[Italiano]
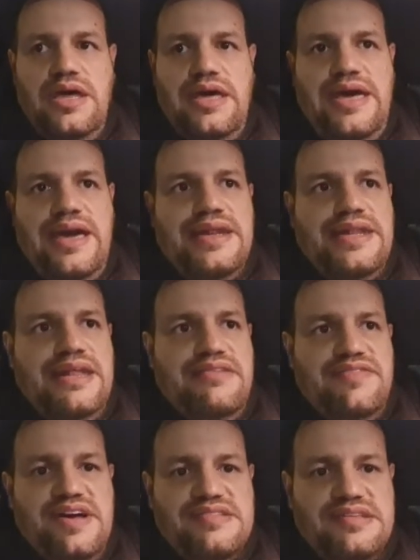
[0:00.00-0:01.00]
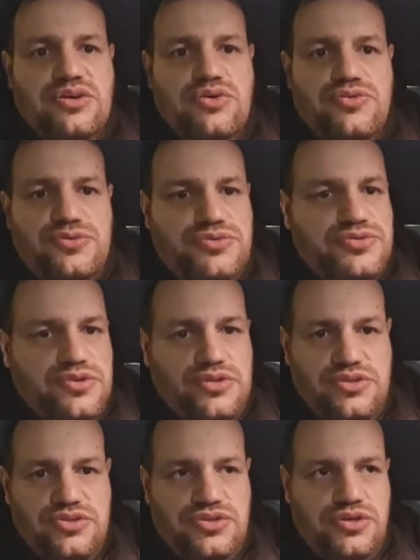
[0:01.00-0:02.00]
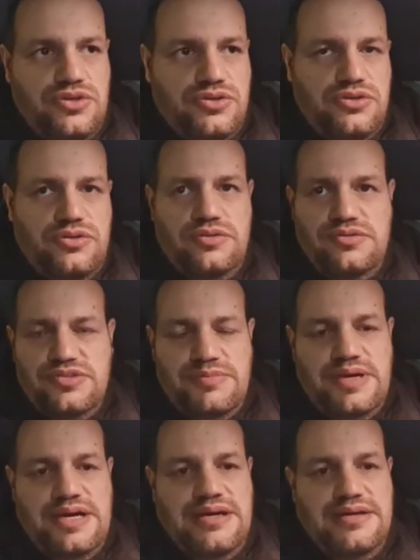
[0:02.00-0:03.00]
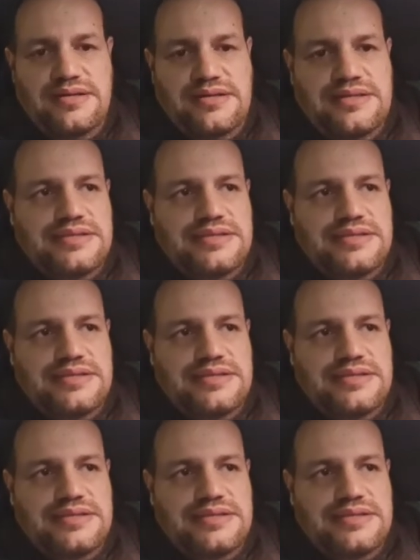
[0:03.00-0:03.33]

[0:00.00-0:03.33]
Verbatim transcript: e in fase di costruzione di gioco insomma